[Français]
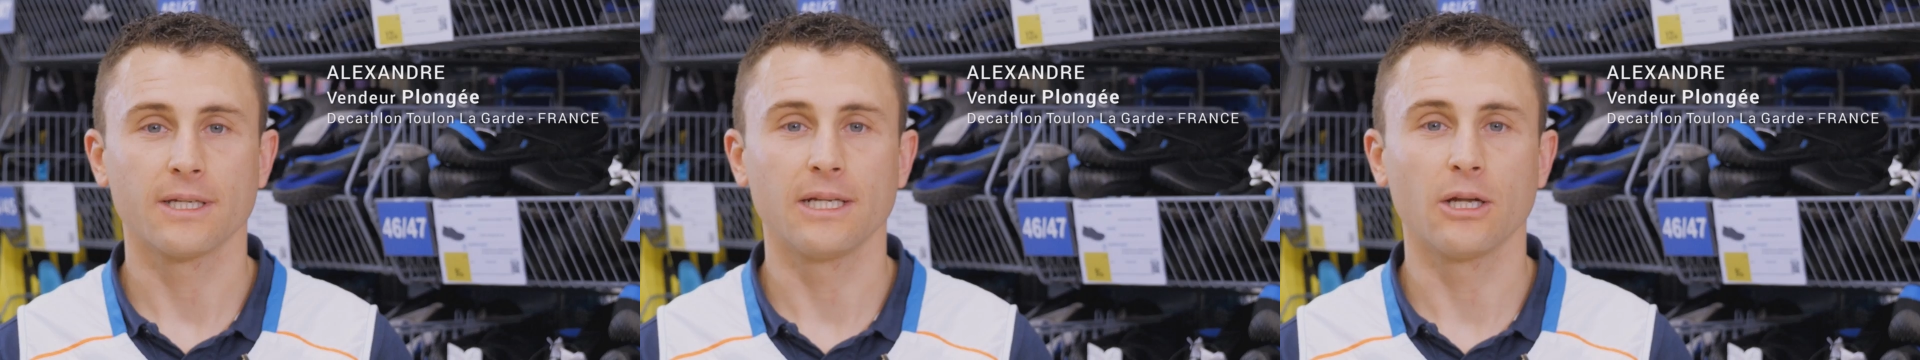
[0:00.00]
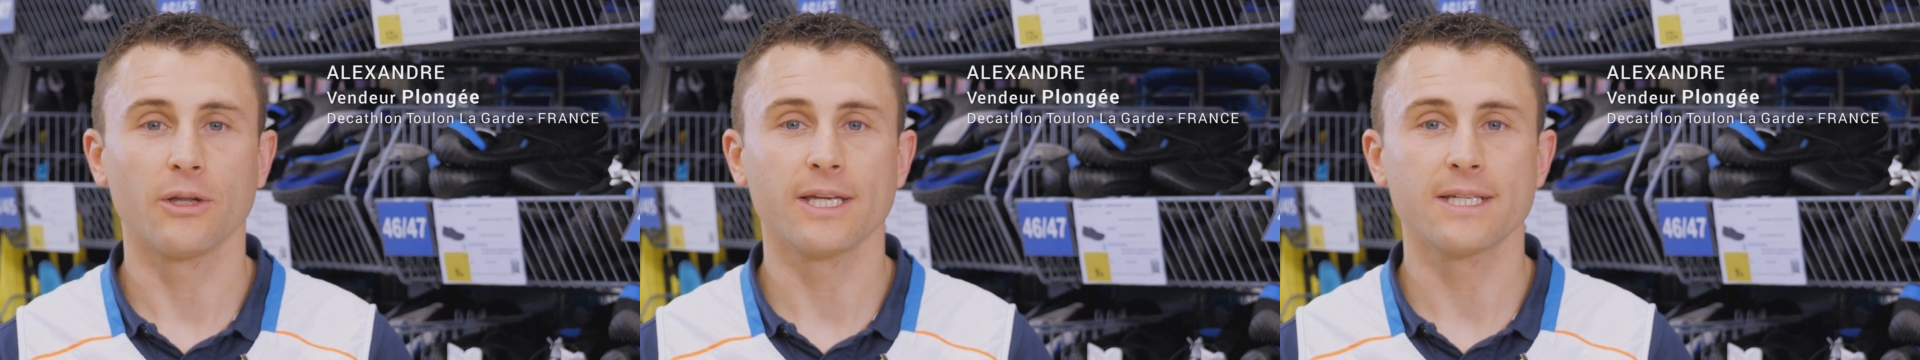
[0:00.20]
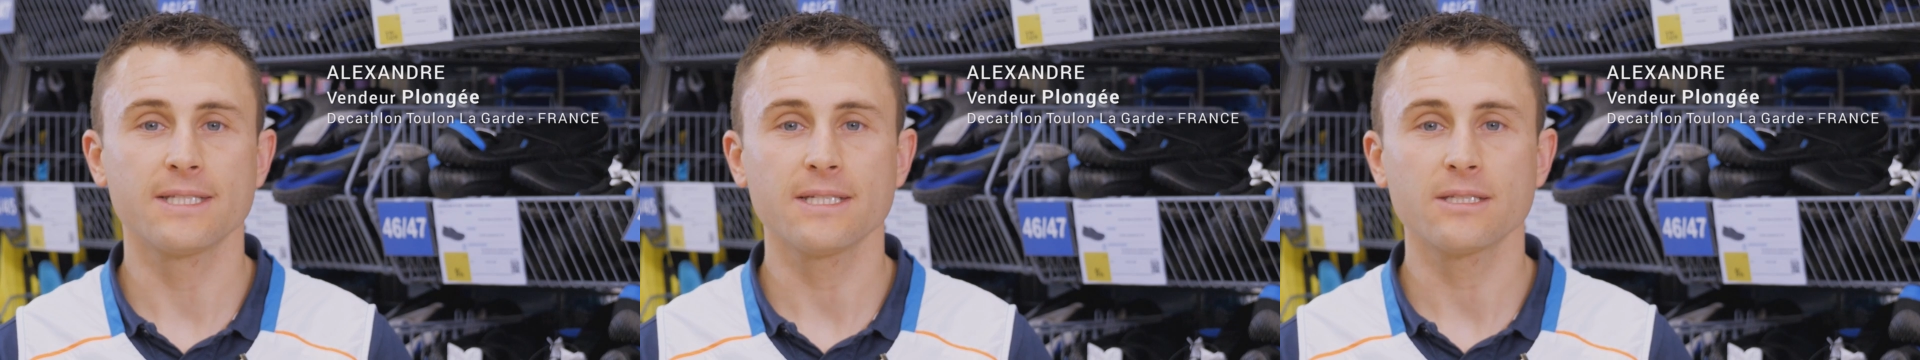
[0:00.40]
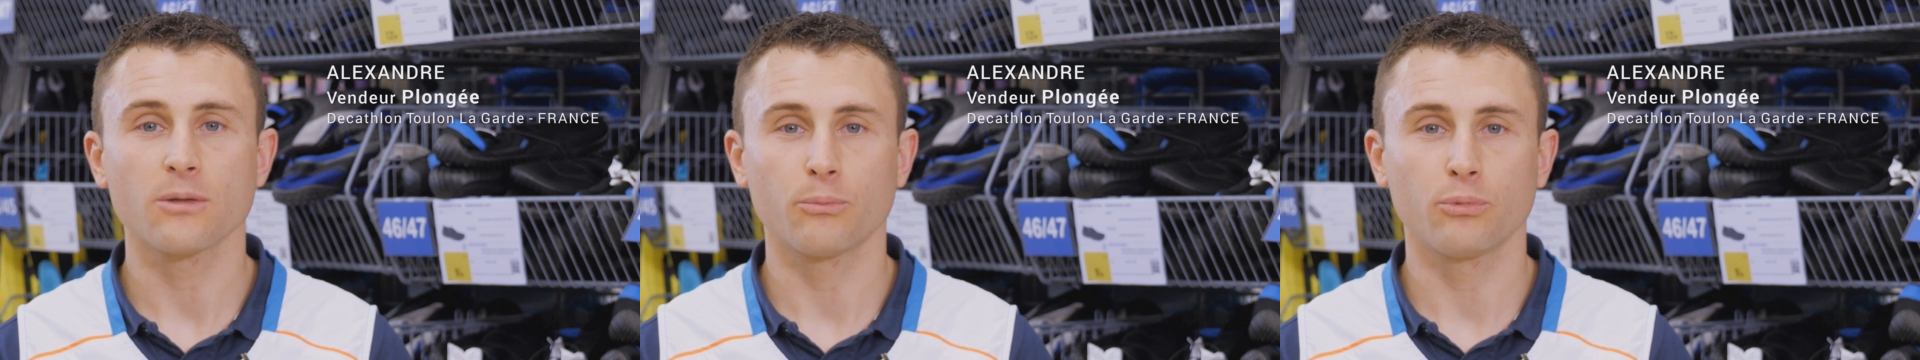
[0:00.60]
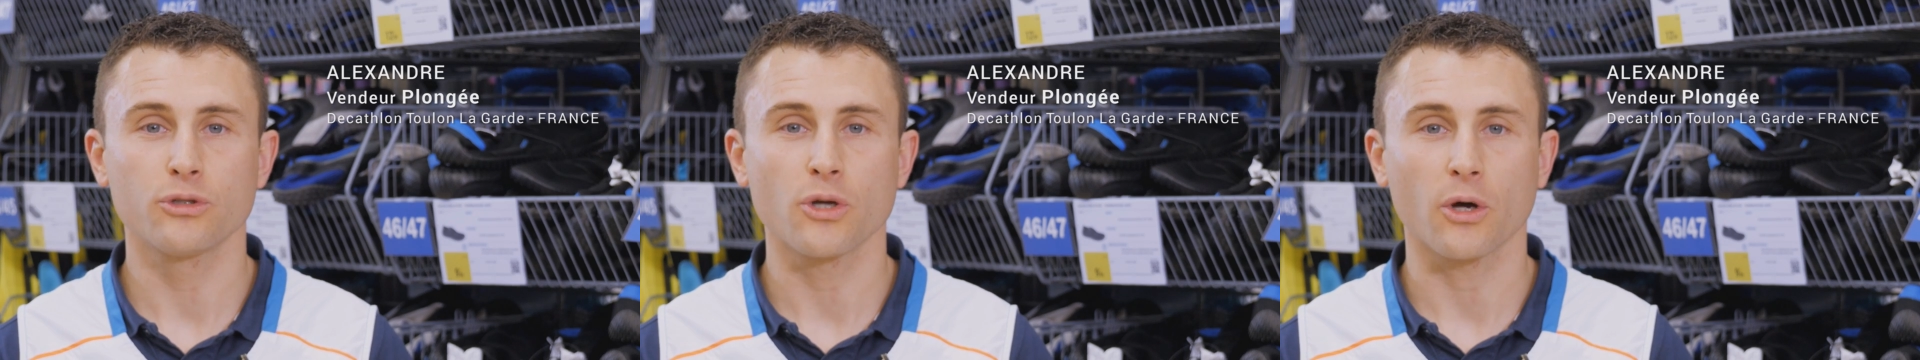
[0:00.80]
Il en existe
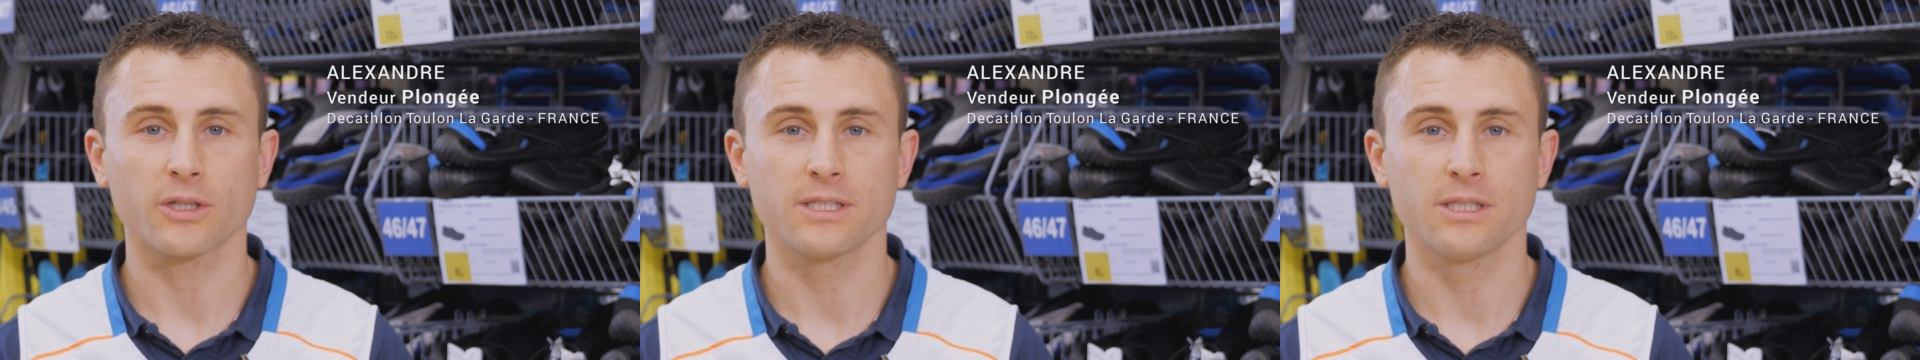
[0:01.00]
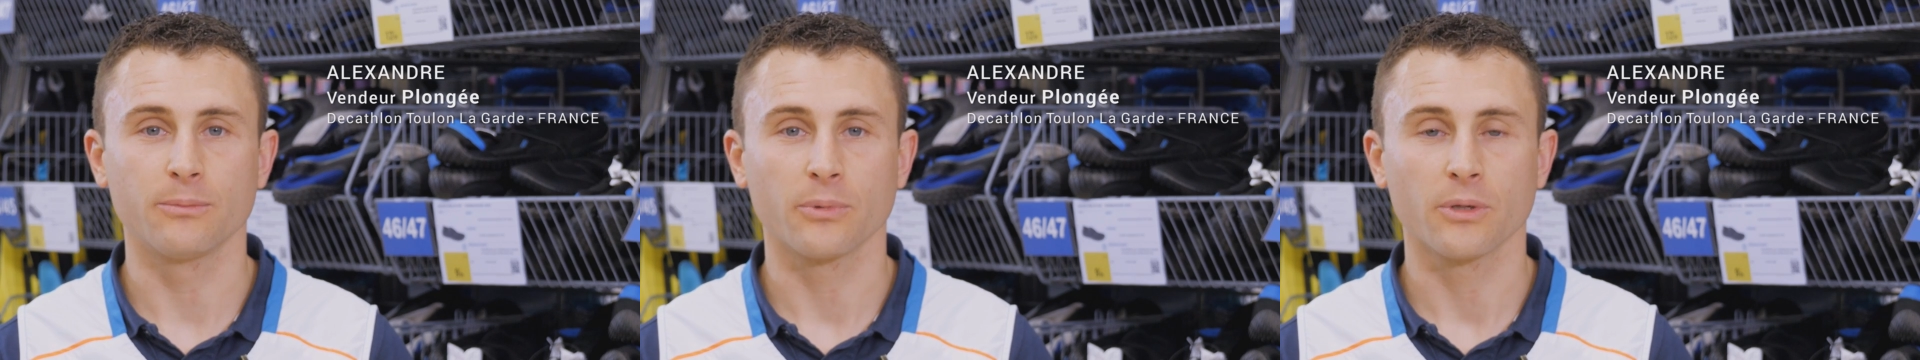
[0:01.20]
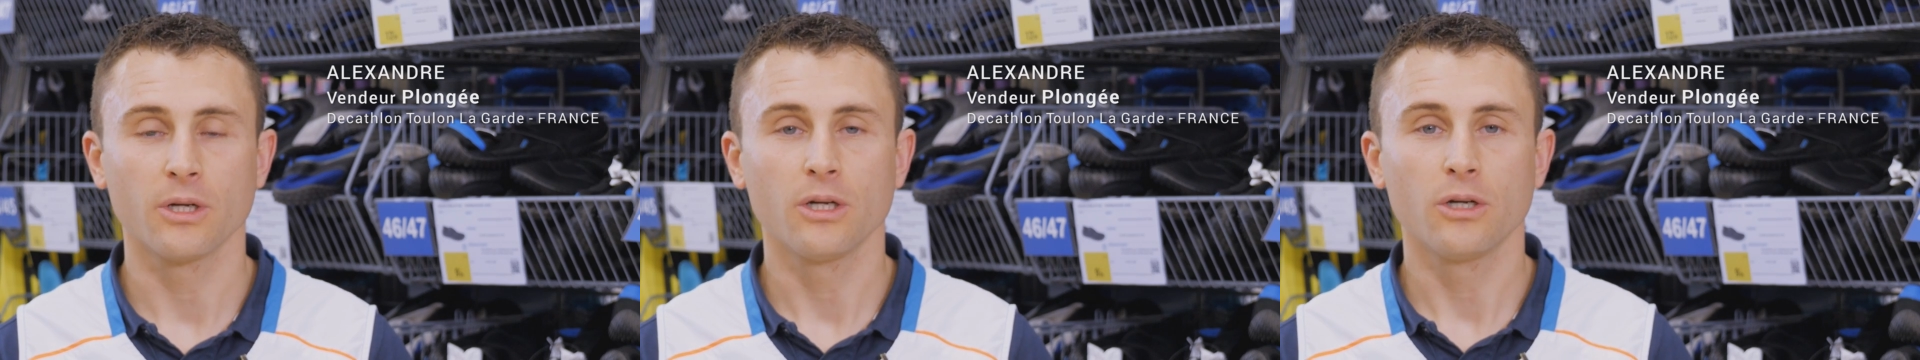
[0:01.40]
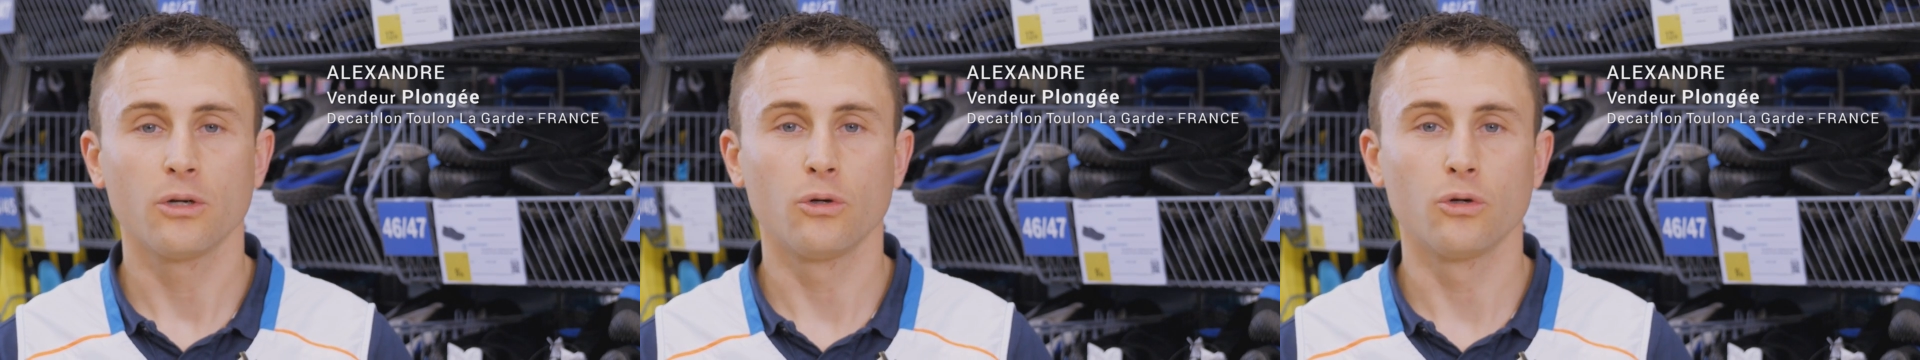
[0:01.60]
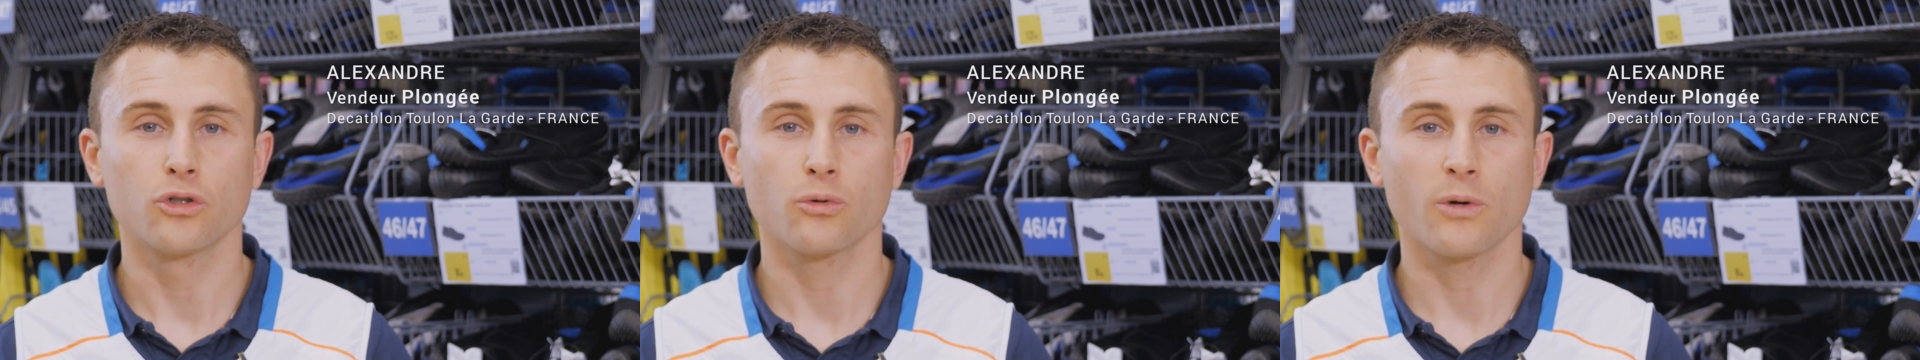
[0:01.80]
plusieurs types.
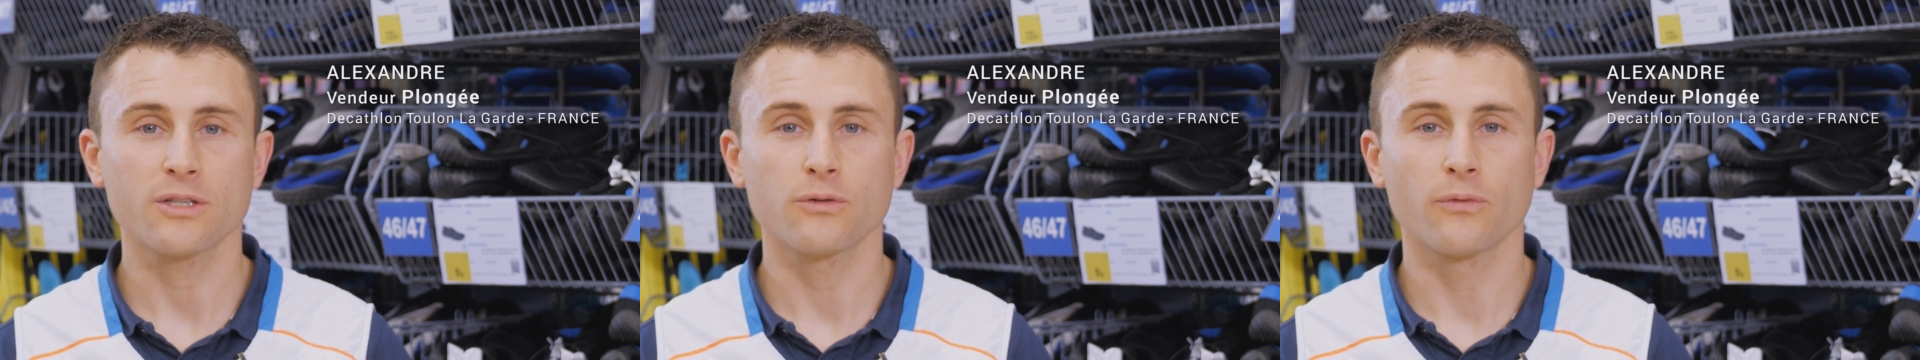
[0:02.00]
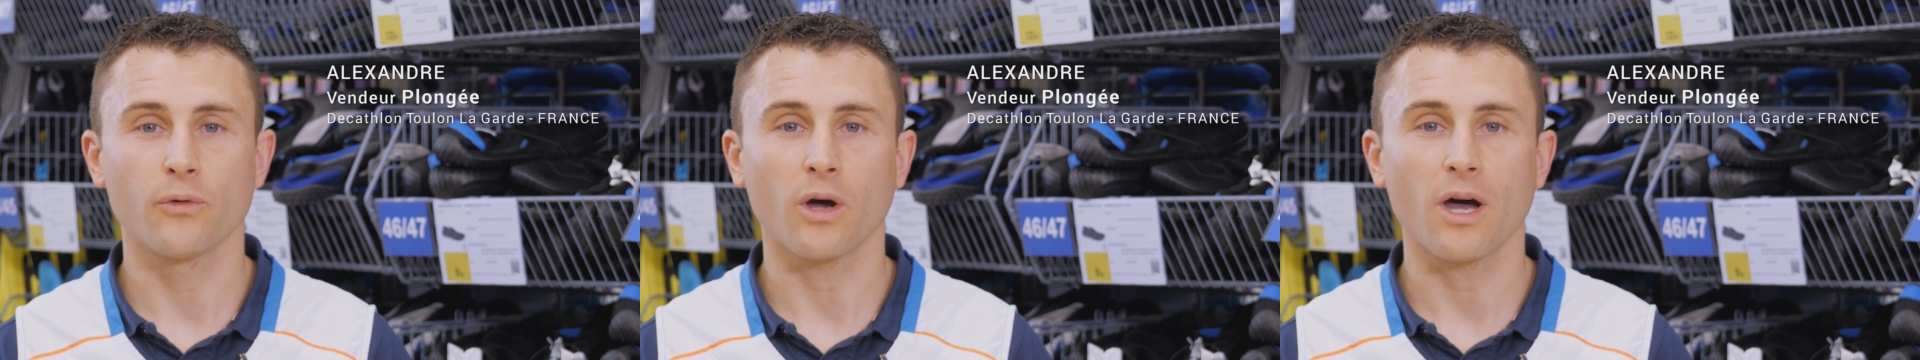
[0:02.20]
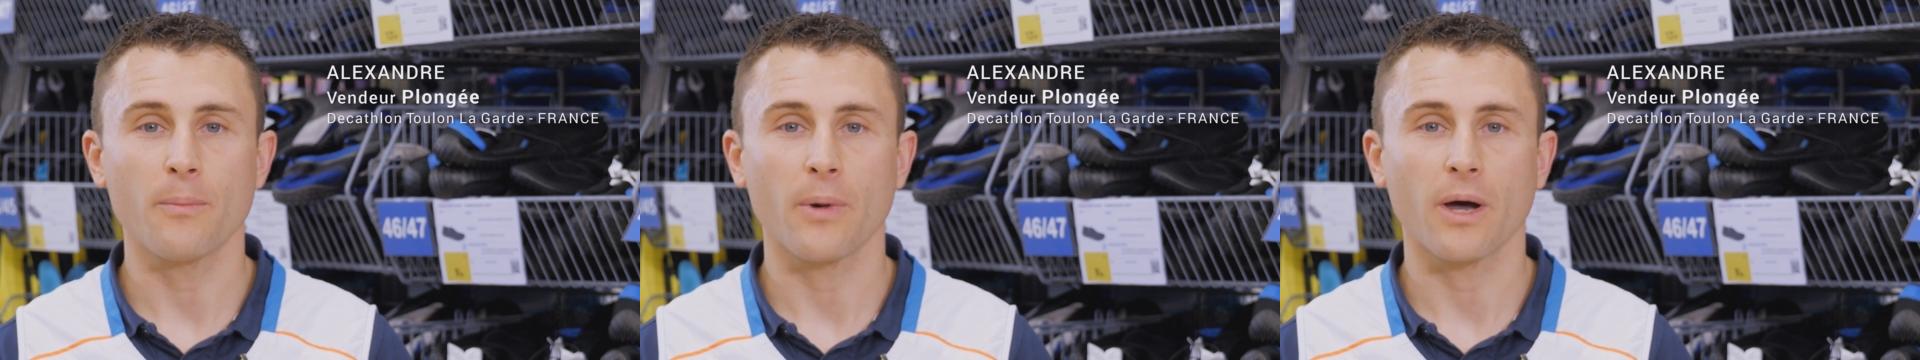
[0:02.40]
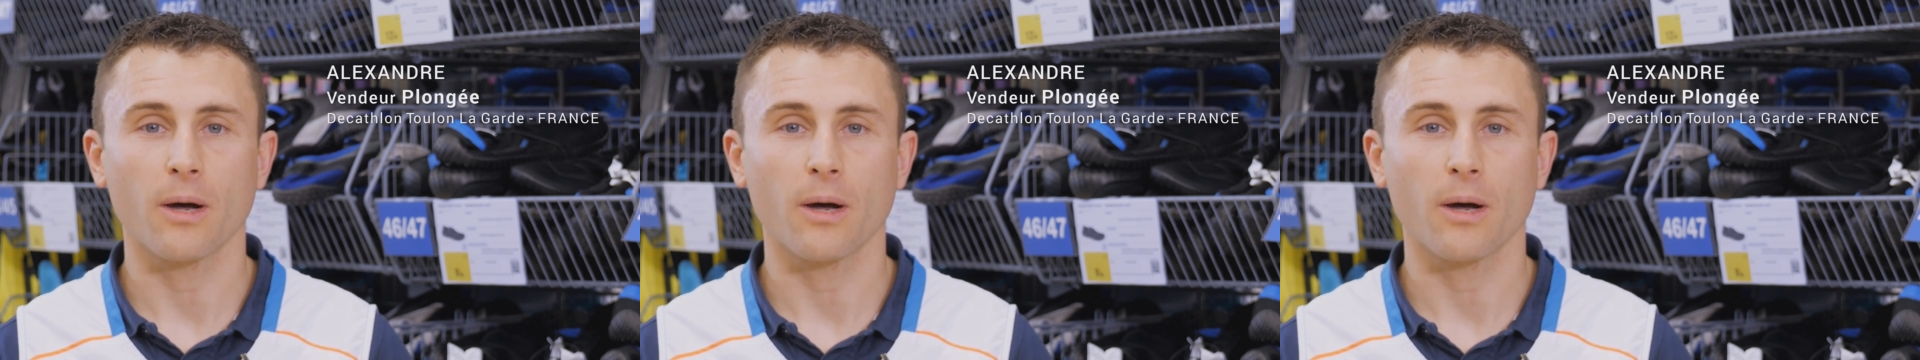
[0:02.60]
Le choix se fera par